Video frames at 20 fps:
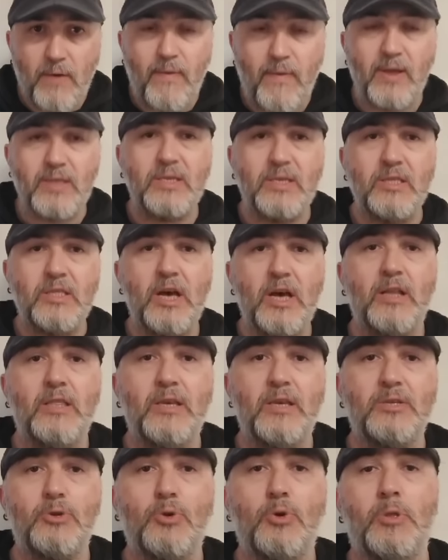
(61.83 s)
davası
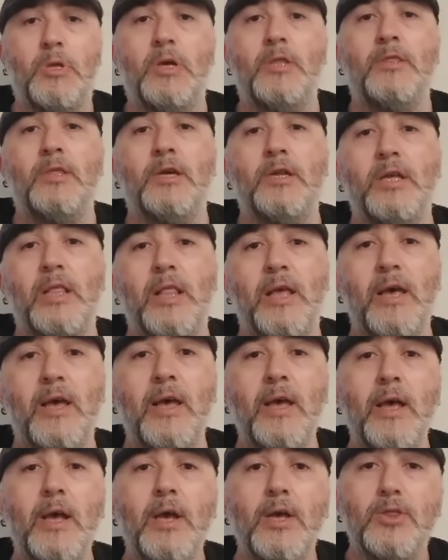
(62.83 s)
derdest olanlar
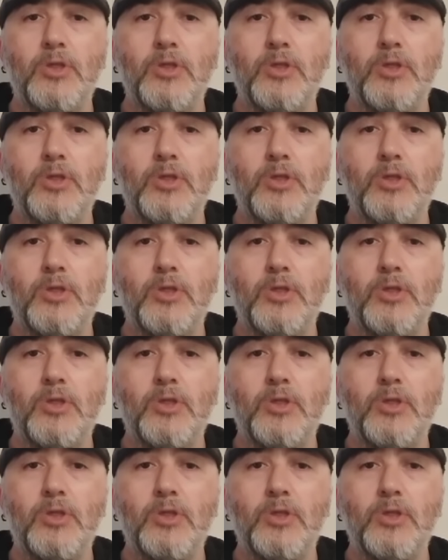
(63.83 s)
ile